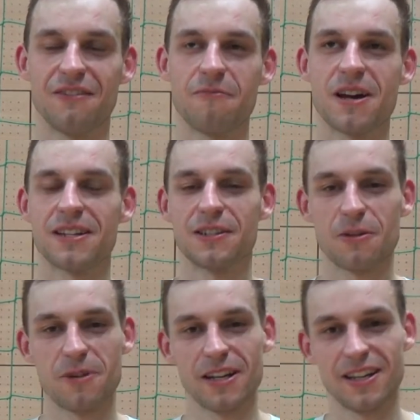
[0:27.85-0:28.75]
w miarę z
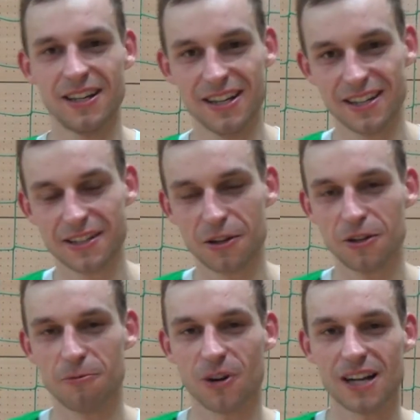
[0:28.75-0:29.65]
dobrej
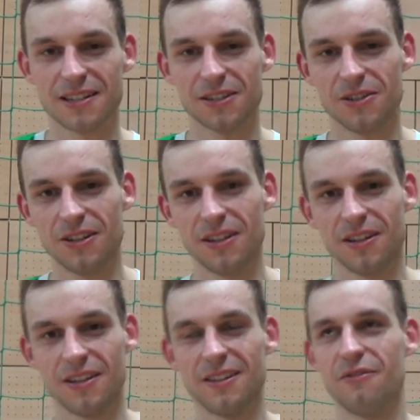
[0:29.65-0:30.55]
strony pokazać i
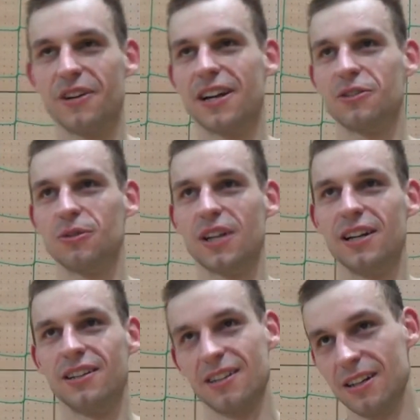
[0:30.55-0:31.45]
wygrać
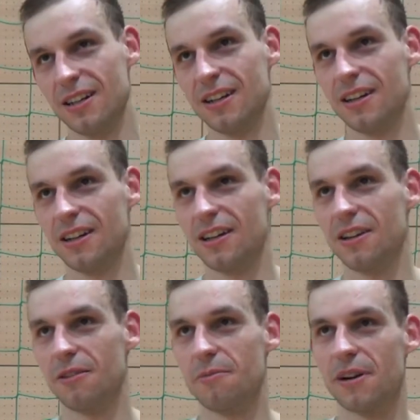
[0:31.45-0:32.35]
tutaj e,
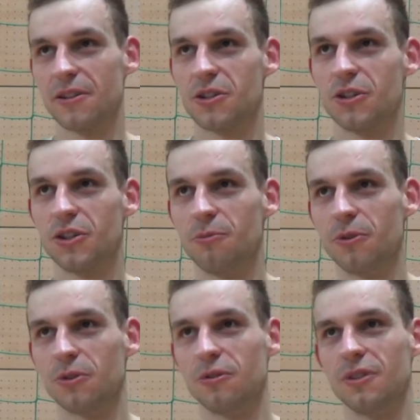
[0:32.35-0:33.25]
prawie 30 punktów.